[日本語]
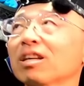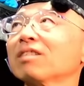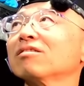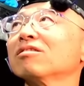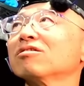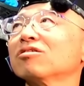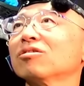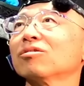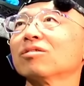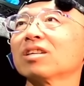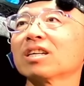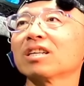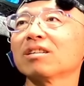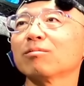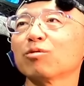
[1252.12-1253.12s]
るんですよ
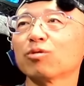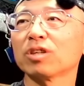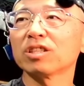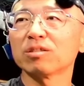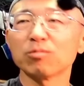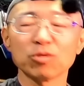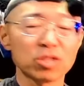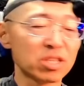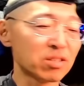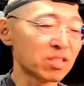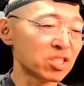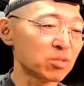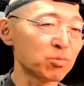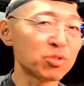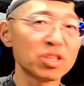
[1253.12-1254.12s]
だから僕はいつも言ってるの
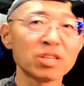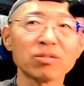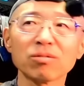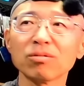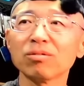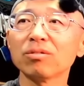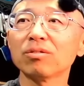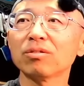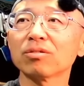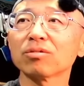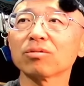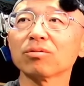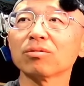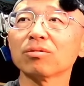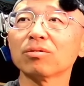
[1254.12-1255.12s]
は自分でやると
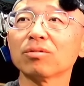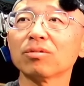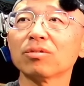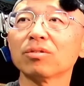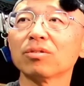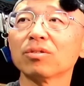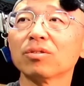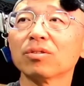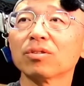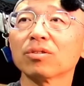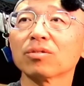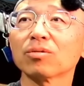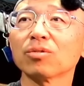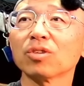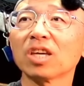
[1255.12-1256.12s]
その
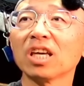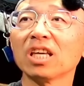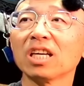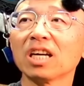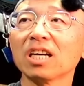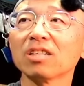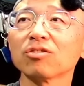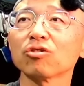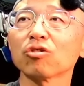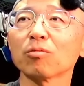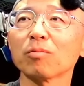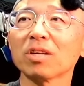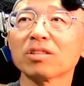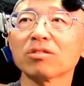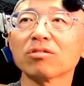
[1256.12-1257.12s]
そういう経費がちょっと
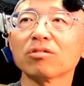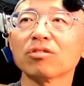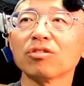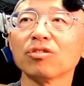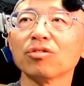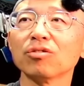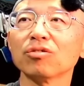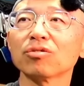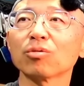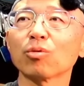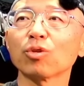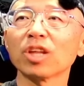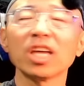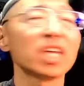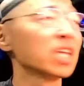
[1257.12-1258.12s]
増すっていうそ
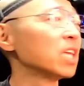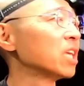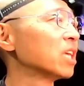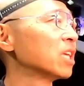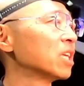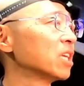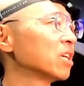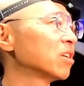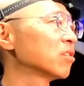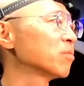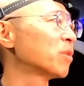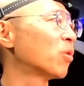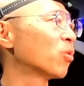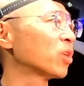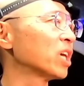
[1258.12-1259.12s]
こねあと
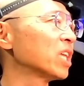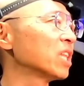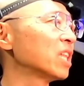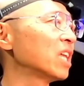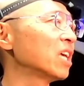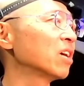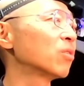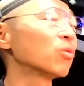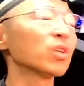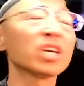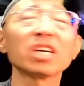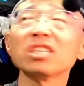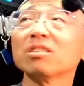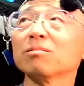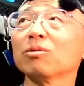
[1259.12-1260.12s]
まあ保険ね保
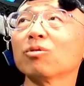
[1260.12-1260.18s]
険が一番大